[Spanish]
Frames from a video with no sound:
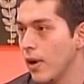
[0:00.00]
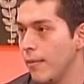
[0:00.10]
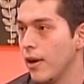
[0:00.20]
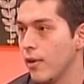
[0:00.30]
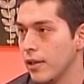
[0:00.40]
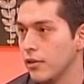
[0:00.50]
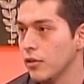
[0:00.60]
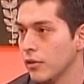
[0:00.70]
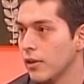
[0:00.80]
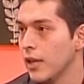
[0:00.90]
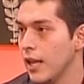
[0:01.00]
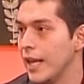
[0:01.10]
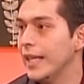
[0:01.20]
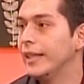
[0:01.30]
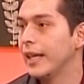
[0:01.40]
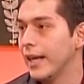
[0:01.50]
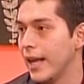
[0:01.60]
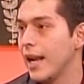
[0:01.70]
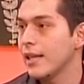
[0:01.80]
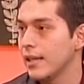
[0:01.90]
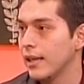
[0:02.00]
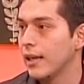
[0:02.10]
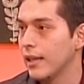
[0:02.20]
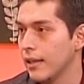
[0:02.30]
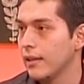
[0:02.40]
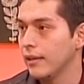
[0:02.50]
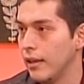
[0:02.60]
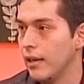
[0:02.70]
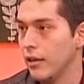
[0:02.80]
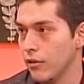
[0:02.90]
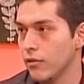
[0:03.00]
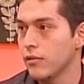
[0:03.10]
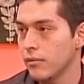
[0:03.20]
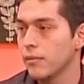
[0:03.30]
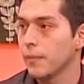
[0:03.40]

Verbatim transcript: una valoración integral acerca del niño, ¿no?